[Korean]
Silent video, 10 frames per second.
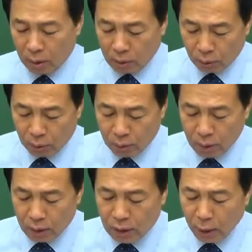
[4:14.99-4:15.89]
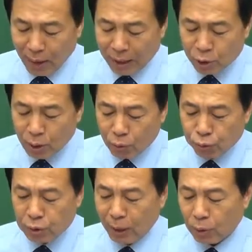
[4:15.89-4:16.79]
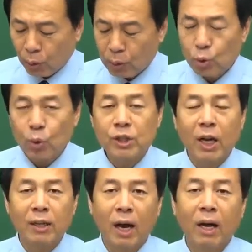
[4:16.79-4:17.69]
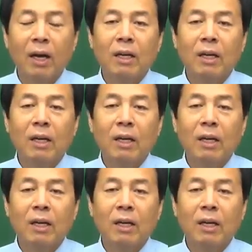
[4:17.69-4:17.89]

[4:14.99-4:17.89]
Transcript: 어떤 생활 안정과 구직 활동을 촉진한다.